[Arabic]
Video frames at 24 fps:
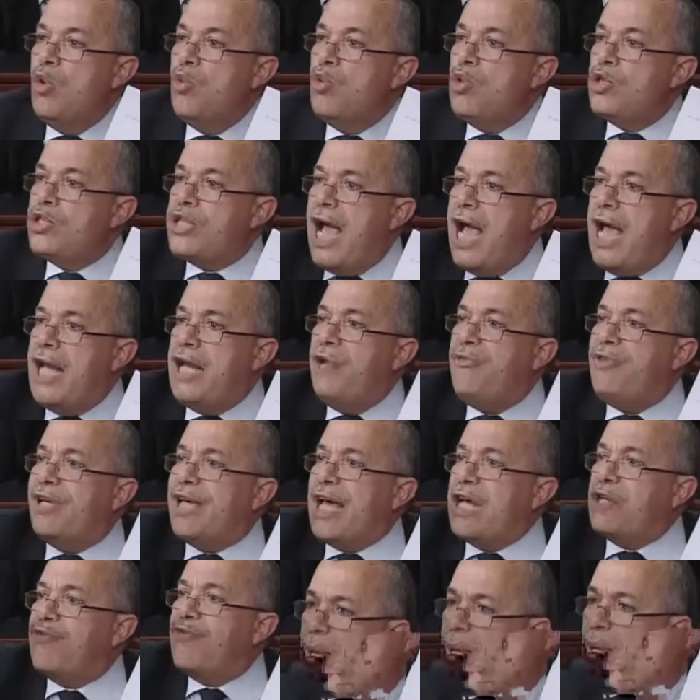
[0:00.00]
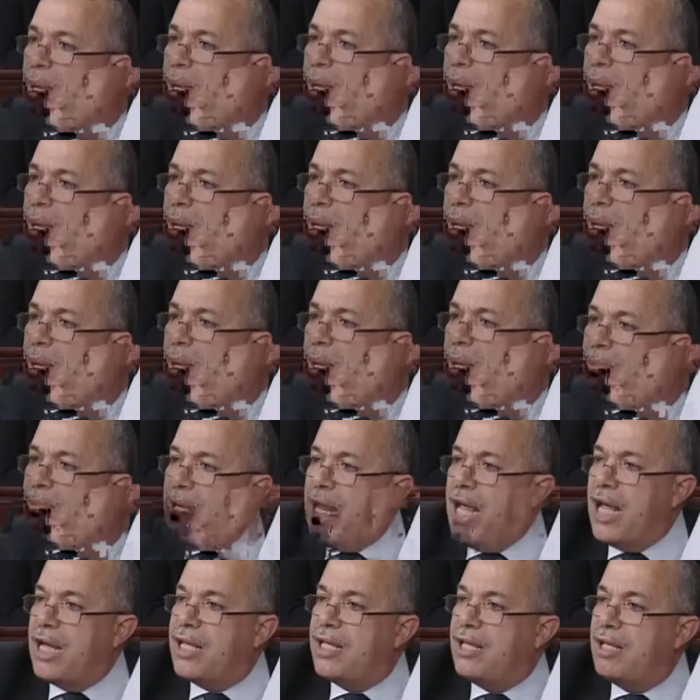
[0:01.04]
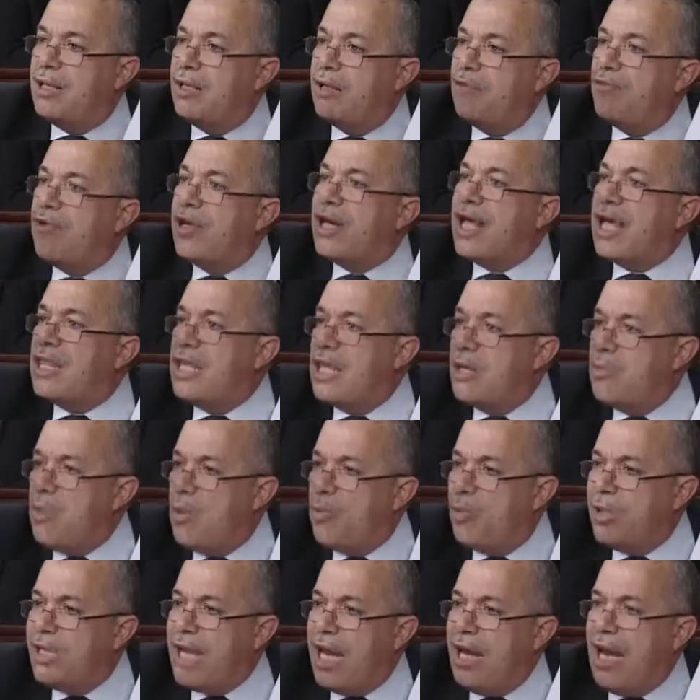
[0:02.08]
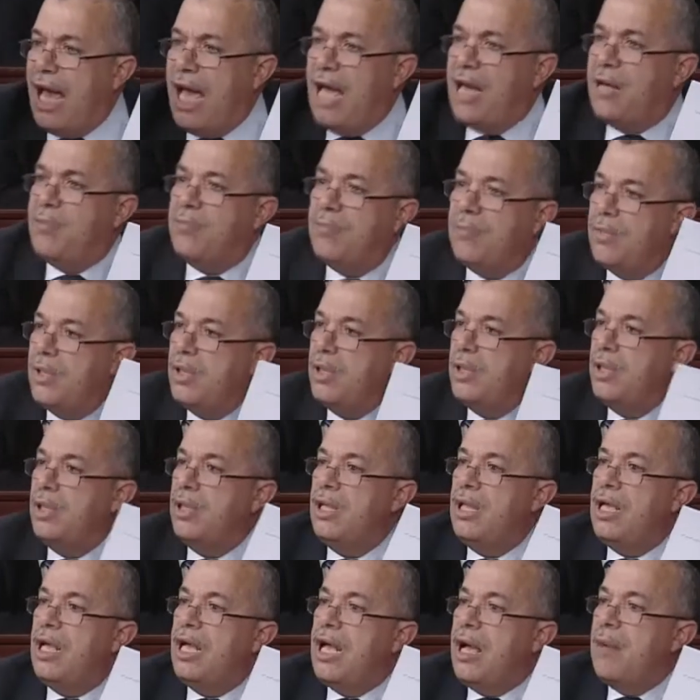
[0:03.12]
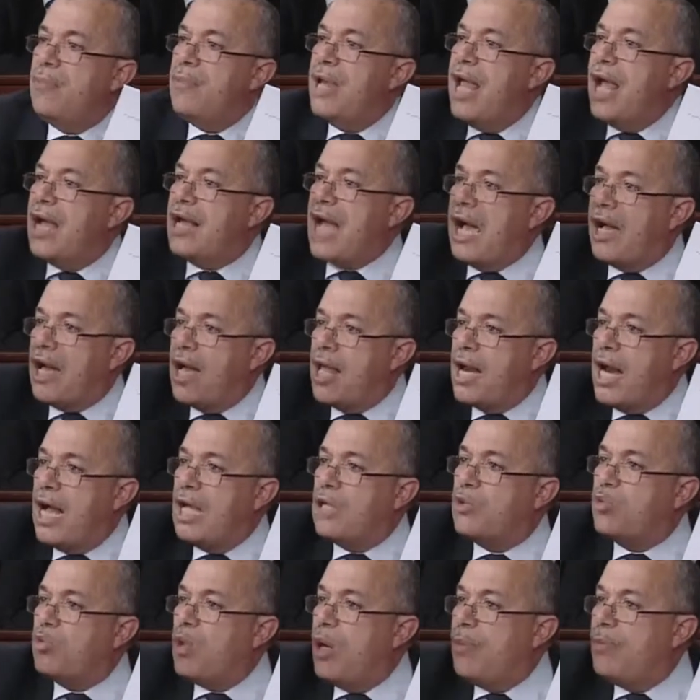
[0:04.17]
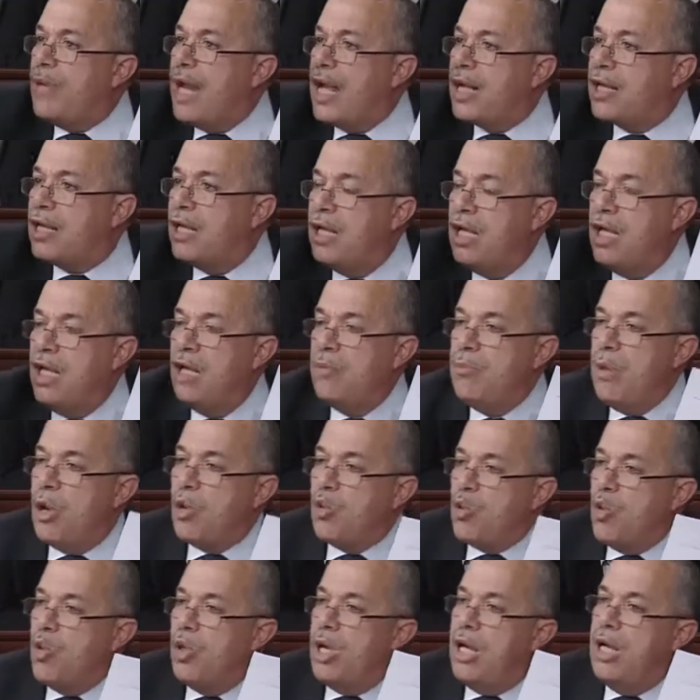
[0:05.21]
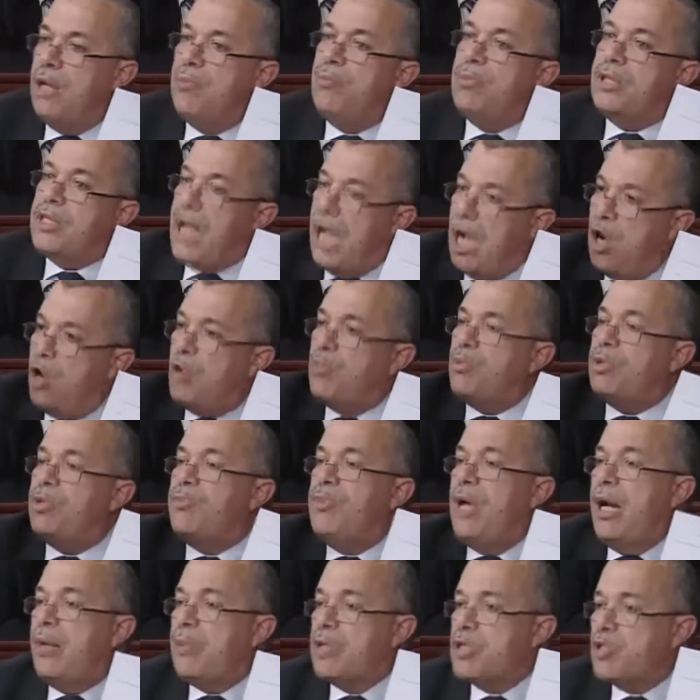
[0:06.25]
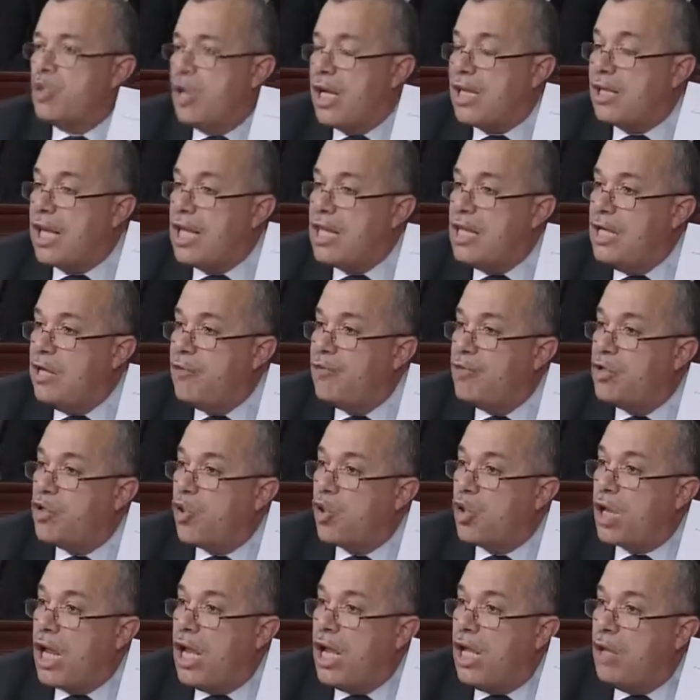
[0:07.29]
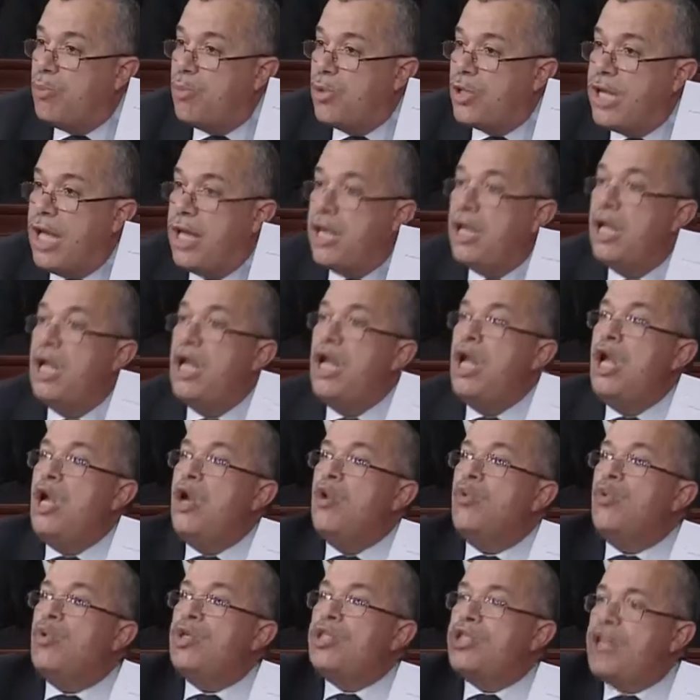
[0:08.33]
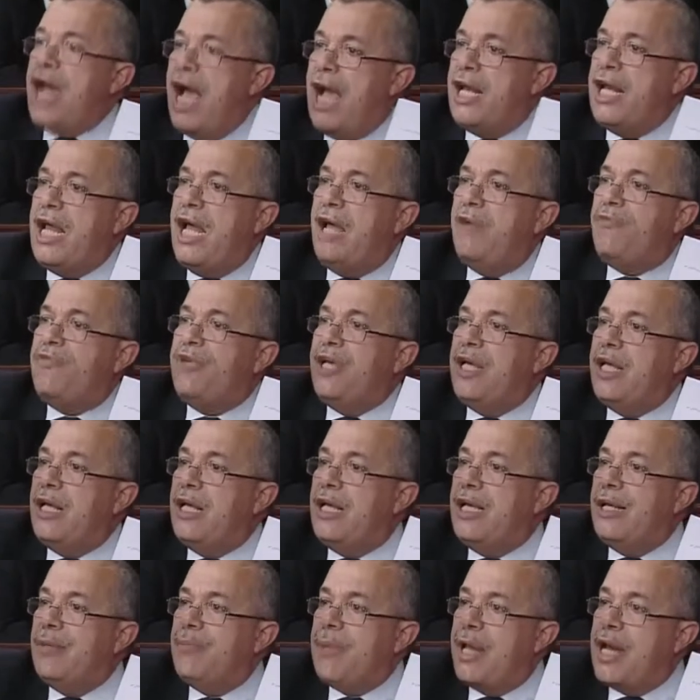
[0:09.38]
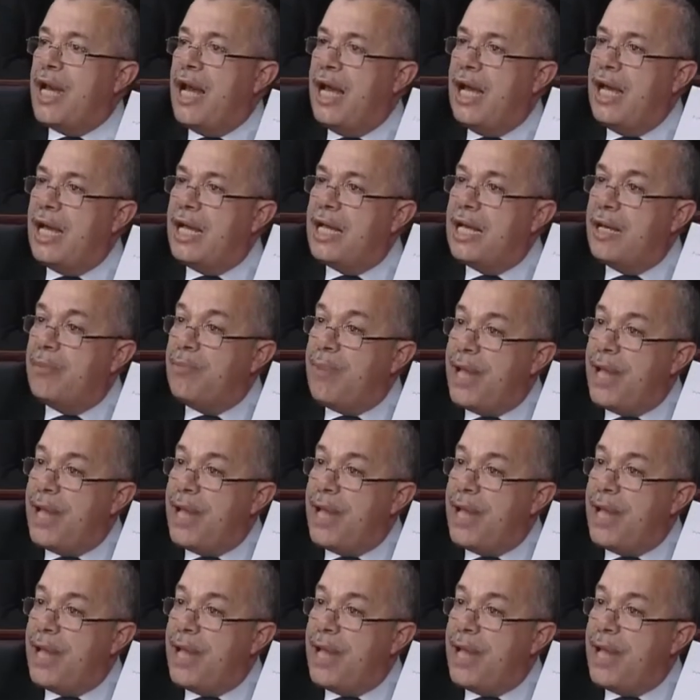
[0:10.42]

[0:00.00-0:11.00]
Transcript: ونجحنا في كشف الكثير من الاملاك في الكثير من بلدان العالم املاك عقارات واملاك منقولة بالتعاون بتبيع مسؤولية القضية في تلك البلدان ونجحنا في معناها